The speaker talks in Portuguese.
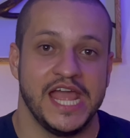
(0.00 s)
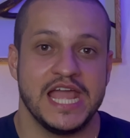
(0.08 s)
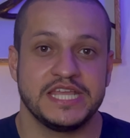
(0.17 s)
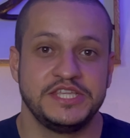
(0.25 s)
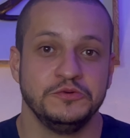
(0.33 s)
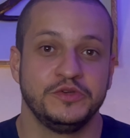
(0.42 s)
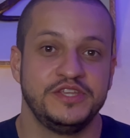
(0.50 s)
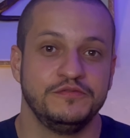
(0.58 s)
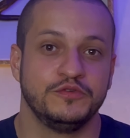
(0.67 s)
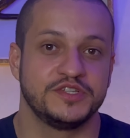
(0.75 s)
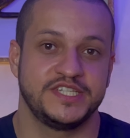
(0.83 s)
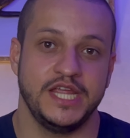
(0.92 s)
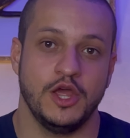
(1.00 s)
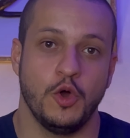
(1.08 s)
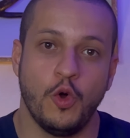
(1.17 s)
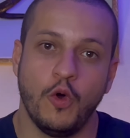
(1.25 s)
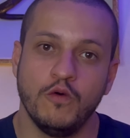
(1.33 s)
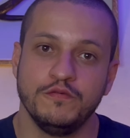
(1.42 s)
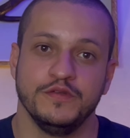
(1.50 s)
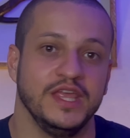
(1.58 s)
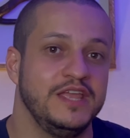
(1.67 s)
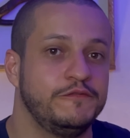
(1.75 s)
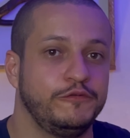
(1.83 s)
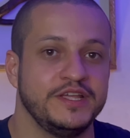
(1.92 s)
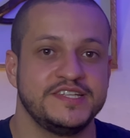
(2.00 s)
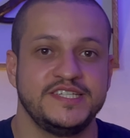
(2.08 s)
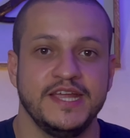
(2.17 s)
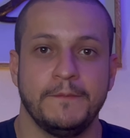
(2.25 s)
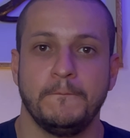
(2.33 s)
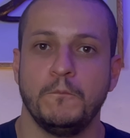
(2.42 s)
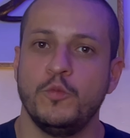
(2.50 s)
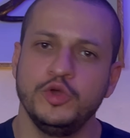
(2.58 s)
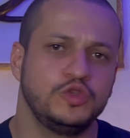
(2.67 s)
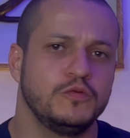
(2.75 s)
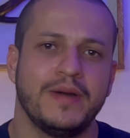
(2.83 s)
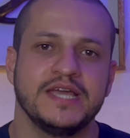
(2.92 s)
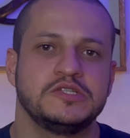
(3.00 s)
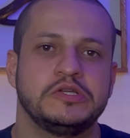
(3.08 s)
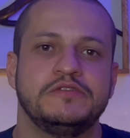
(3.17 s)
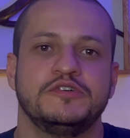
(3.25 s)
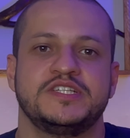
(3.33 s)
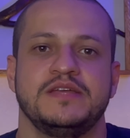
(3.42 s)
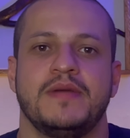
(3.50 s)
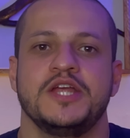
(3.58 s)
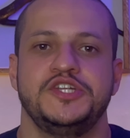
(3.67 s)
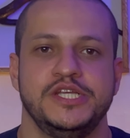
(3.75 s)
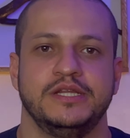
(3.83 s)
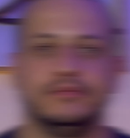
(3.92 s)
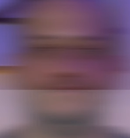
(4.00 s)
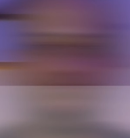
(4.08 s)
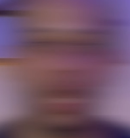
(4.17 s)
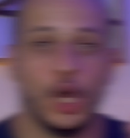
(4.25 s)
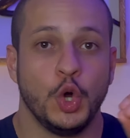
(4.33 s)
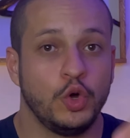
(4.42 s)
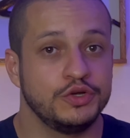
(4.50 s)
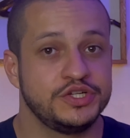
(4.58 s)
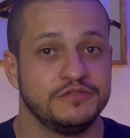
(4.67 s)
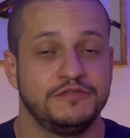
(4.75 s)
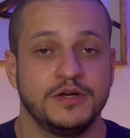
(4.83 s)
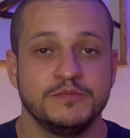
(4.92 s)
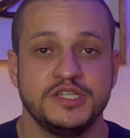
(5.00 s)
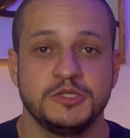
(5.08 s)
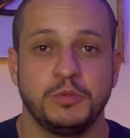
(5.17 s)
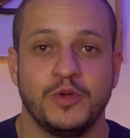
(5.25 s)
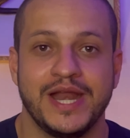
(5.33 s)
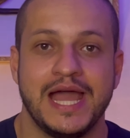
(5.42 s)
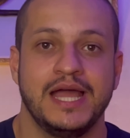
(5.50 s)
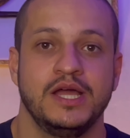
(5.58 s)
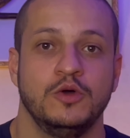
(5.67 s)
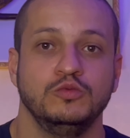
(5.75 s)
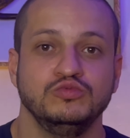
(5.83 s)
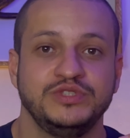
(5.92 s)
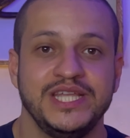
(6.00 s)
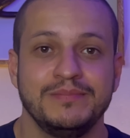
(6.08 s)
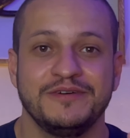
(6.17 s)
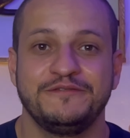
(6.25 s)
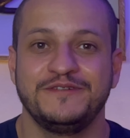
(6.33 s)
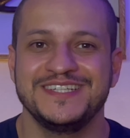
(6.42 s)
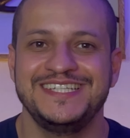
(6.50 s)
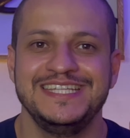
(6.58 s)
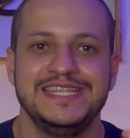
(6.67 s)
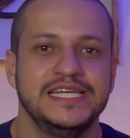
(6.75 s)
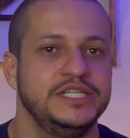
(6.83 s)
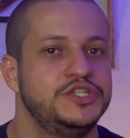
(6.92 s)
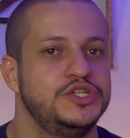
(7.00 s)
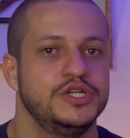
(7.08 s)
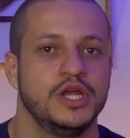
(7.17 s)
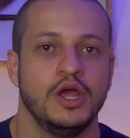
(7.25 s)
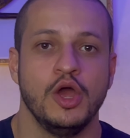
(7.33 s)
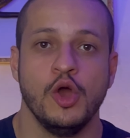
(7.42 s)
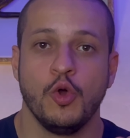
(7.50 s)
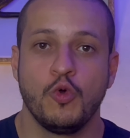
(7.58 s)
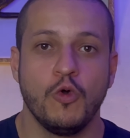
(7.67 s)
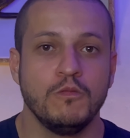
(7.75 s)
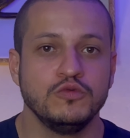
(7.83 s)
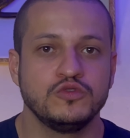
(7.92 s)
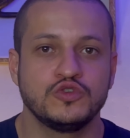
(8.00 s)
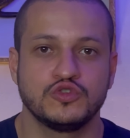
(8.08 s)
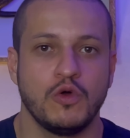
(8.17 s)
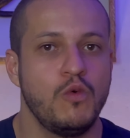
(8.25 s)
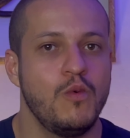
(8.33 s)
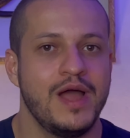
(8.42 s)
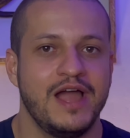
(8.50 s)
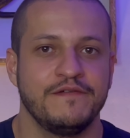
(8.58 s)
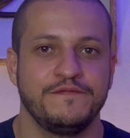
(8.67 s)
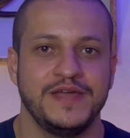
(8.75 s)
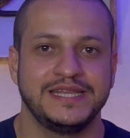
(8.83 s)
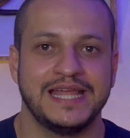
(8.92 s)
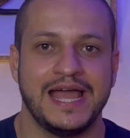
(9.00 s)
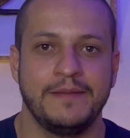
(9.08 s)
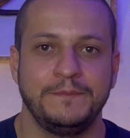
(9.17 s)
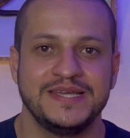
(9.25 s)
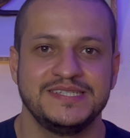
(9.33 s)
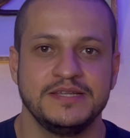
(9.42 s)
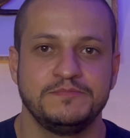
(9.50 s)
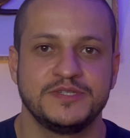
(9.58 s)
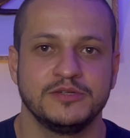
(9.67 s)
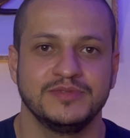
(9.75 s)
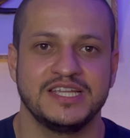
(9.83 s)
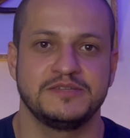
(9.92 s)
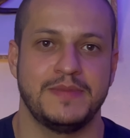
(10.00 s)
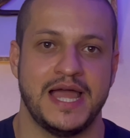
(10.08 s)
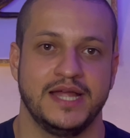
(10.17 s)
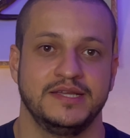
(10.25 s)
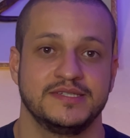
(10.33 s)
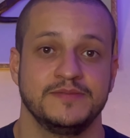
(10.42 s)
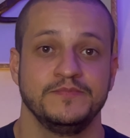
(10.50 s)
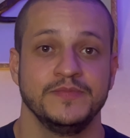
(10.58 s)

é que o que você ouve influencia muito mais do que você imagina. Hoje vamos explorar um tema fascinante: como o som afeta a percepção das marcas